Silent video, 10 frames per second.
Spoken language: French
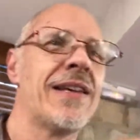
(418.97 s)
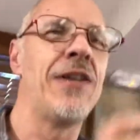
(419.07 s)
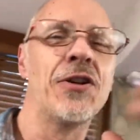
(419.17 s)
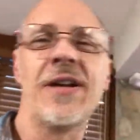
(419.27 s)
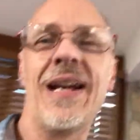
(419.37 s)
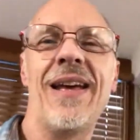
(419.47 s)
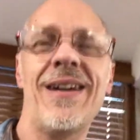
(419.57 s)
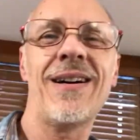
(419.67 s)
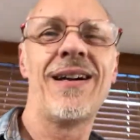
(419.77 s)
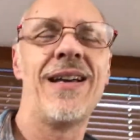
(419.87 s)
qu'il n'en a l'air,
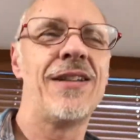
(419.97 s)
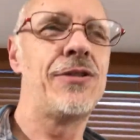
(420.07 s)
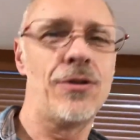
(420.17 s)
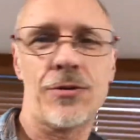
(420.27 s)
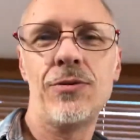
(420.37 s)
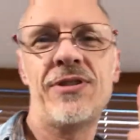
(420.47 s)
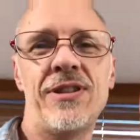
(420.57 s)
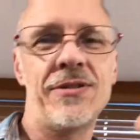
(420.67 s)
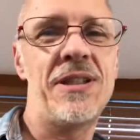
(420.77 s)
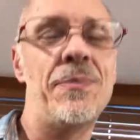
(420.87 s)
Surtout
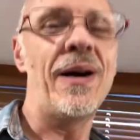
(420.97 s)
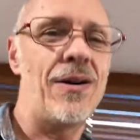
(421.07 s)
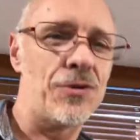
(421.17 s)
si on ne dit pas